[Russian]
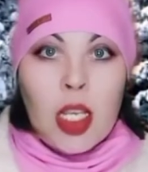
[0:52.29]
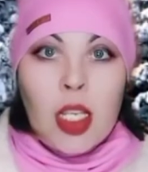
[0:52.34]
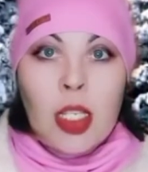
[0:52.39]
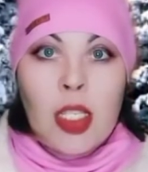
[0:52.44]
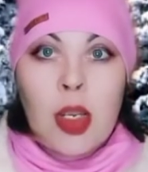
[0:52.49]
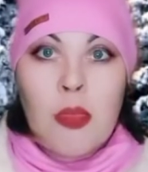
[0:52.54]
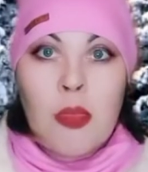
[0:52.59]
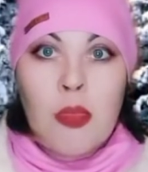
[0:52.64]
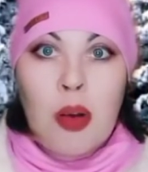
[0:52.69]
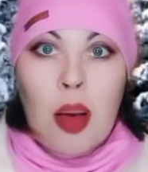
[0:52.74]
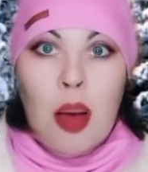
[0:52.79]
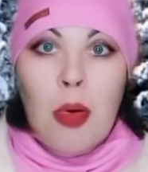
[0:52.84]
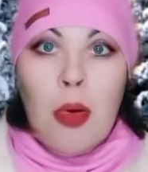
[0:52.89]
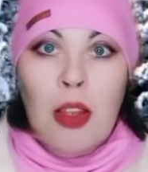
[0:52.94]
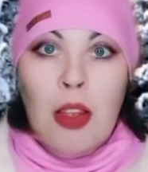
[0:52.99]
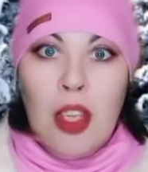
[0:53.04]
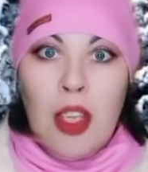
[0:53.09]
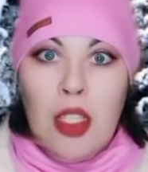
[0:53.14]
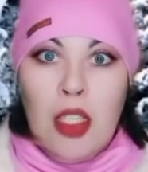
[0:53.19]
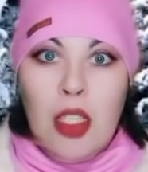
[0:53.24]
Если
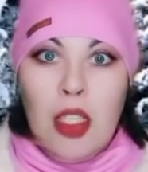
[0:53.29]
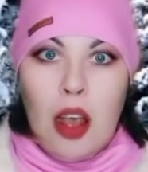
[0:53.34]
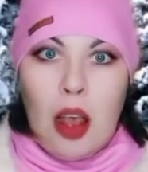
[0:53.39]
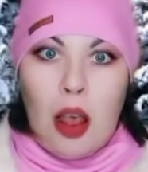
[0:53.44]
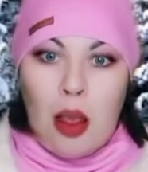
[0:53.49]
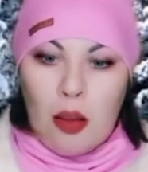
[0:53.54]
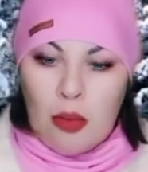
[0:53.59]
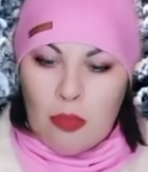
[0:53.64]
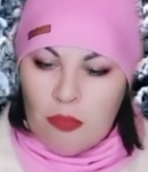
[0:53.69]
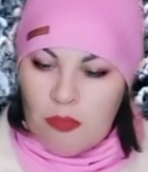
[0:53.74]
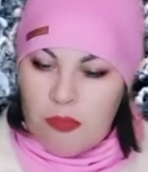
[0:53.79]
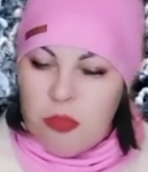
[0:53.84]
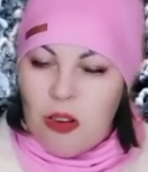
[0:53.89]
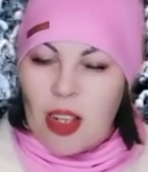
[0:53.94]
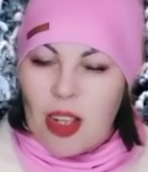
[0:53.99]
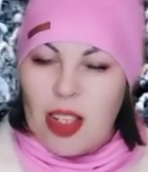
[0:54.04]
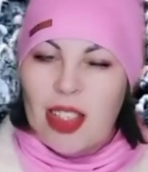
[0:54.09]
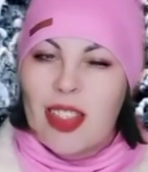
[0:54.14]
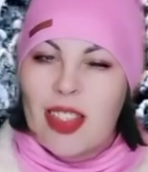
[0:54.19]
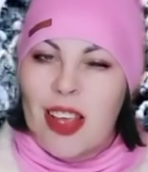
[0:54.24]
баба низко,
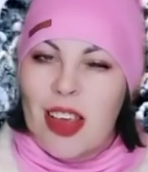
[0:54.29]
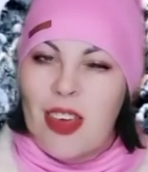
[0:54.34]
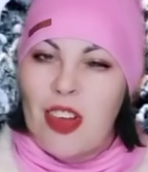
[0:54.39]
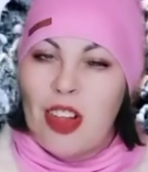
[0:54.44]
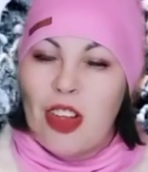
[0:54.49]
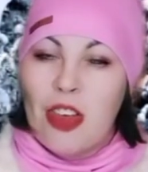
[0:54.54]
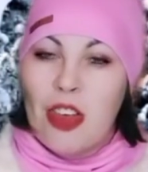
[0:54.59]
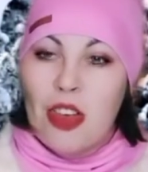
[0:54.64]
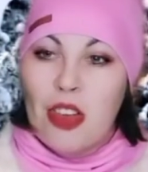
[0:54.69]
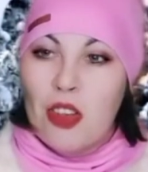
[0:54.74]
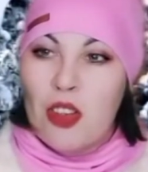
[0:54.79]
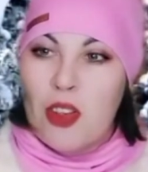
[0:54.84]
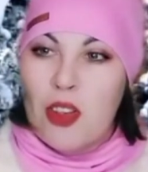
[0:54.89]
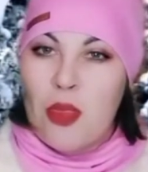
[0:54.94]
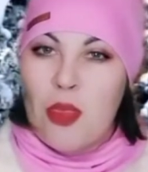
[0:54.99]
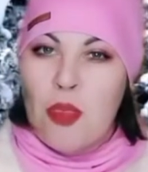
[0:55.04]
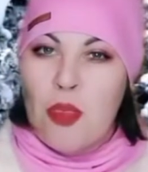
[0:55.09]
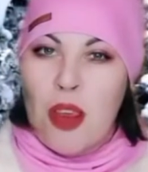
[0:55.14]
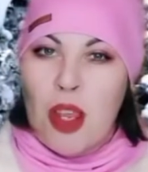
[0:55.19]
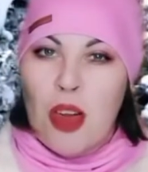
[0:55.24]
поставил ее на
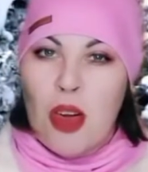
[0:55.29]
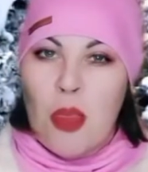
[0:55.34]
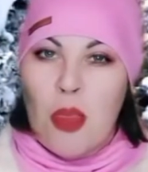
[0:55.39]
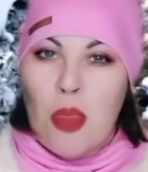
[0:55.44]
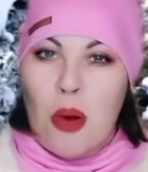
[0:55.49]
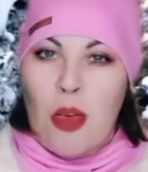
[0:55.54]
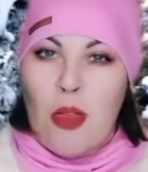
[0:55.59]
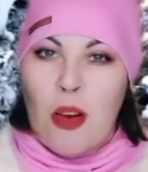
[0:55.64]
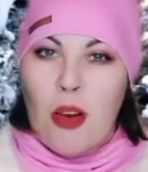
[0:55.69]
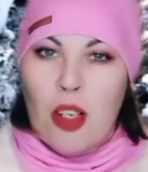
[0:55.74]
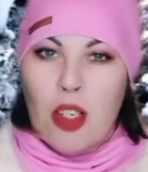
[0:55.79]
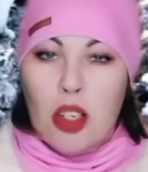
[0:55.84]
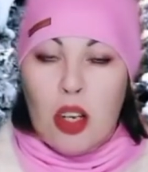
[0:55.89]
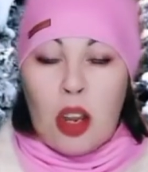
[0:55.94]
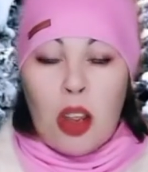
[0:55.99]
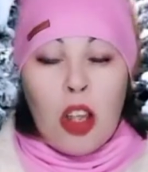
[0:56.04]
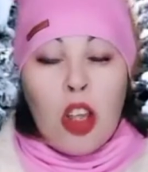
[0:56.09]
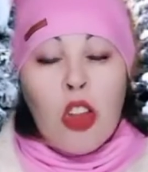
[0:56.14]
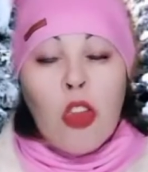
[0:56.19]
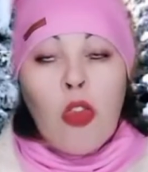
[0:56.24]
ступеньку
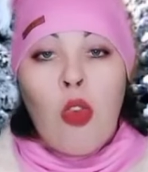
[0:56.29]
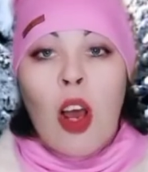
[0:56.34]
повыше.